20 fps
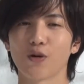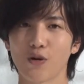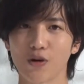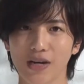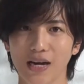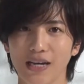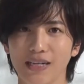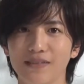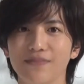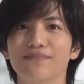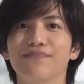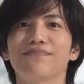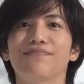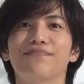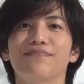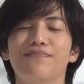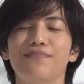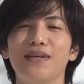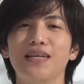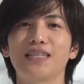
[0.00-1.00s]
今回
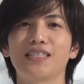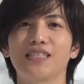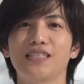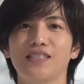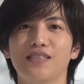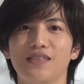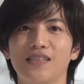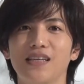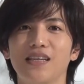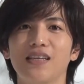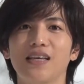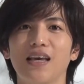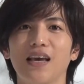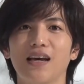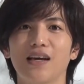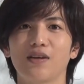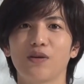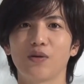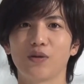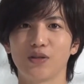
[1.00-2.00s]
明治
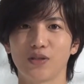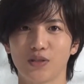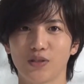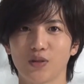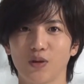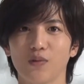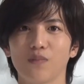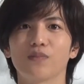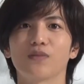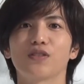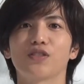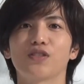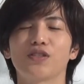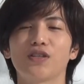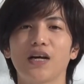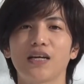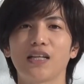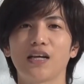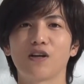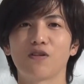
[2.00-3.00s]
スキンケアヨーグルト
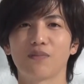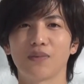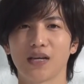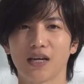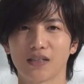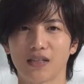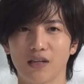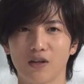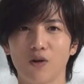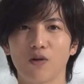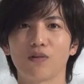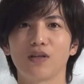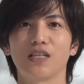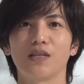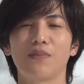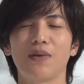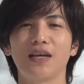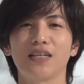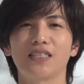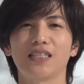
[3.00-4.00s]
素肌の味方の
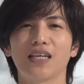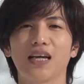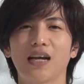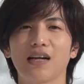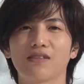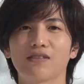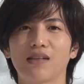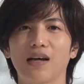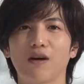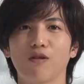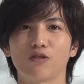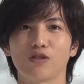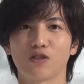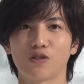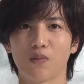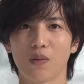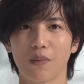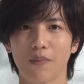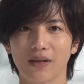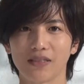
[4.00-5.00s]
イメージキャラクターを
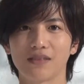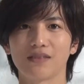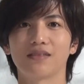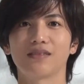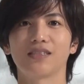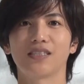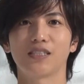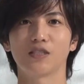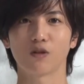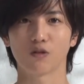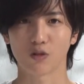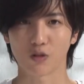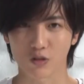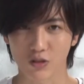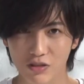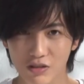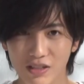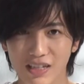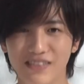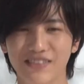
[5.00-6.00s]
務めます子孫の
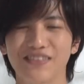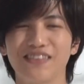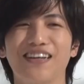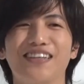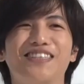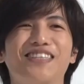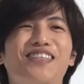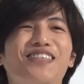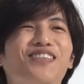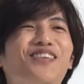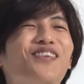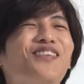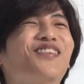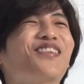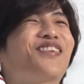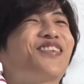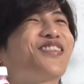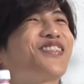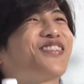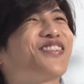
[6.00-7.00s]
順ですあ子
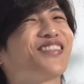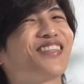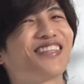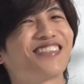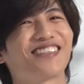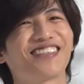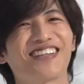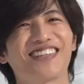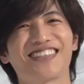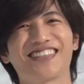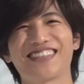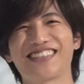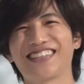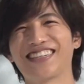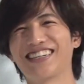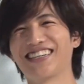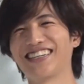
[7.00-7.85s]
孫の順ですちょっと